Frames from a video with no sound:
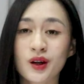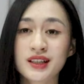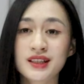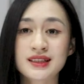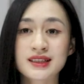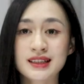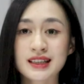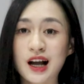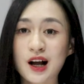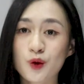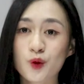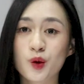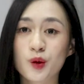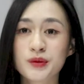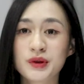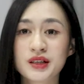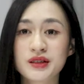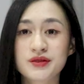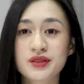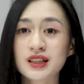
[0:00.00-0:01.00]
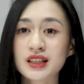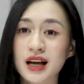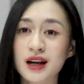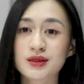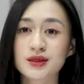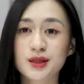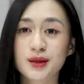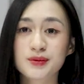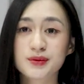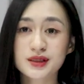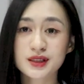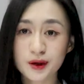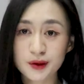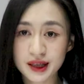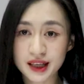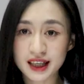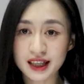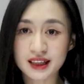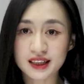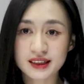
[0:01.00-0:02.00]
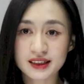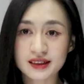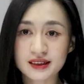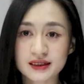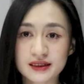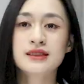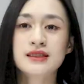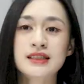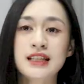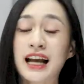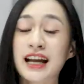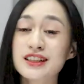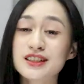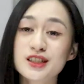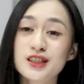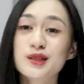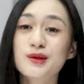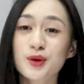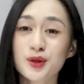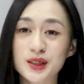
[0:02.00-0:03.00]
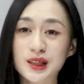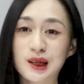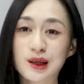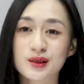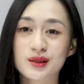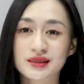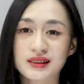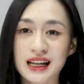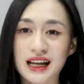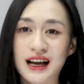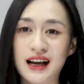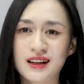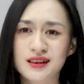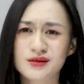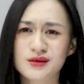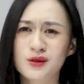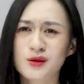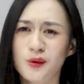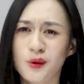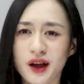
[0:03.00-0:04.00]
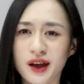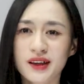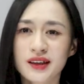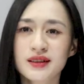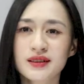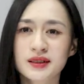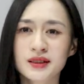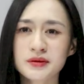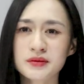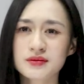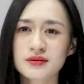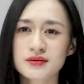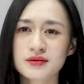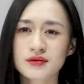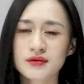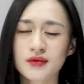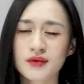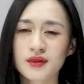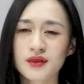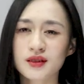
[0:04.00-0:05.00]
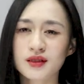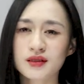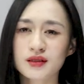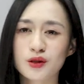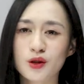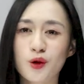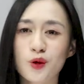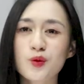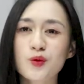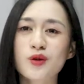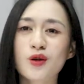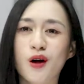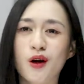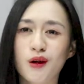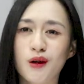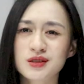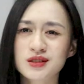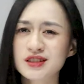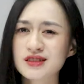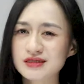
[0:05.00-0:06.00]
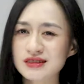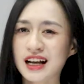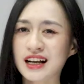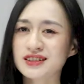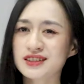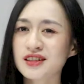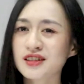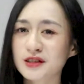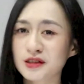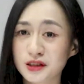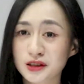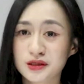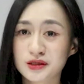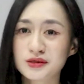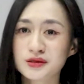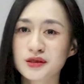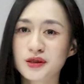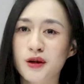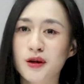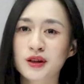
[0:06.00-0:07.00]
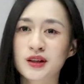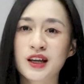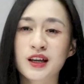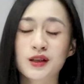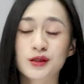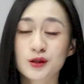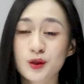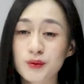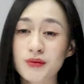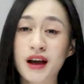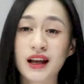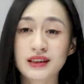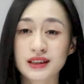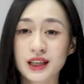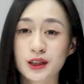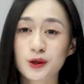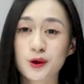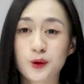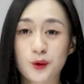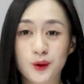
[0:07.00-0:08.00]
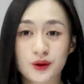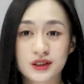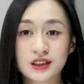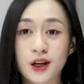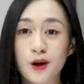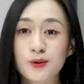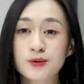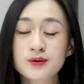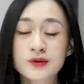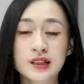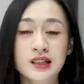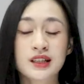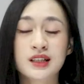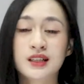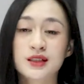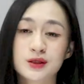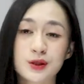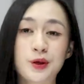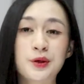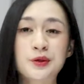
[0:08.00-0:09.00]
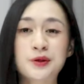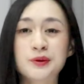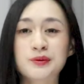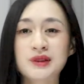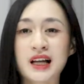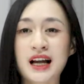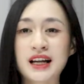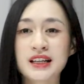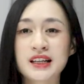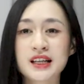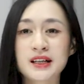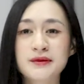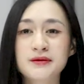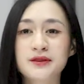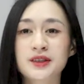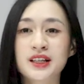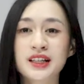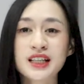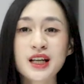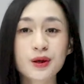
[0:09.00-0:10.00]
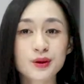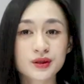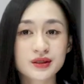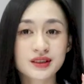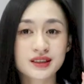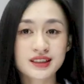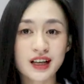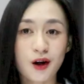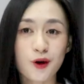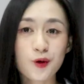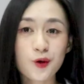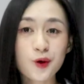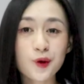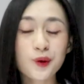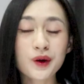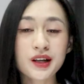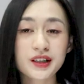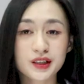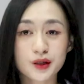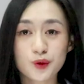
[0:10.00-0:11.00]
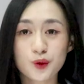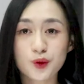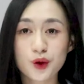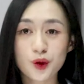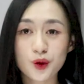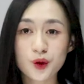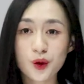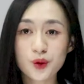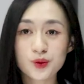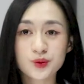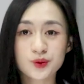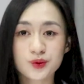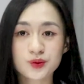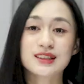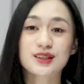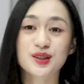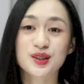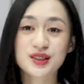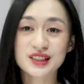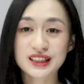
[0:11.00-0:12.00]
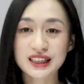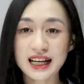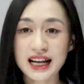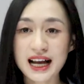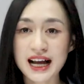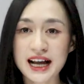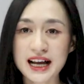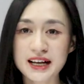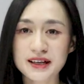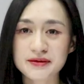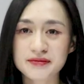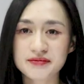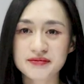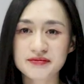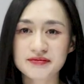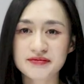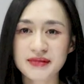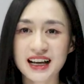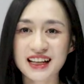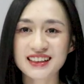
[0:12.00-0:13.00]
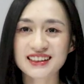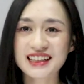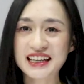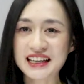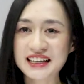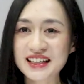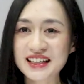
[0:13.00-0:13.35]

qua Insta của mình phuongthao chấm zoe. Hãy nhớ một điều rằng là ngoại hình ấy nó cũng có sức nặng rất là lớn, nó có thể giúp bạn thay đổi cuộc sống. Rồi chúng ta đến với điều thứ sáu, cũng là điều cuối cùng, đó chính là bạn thể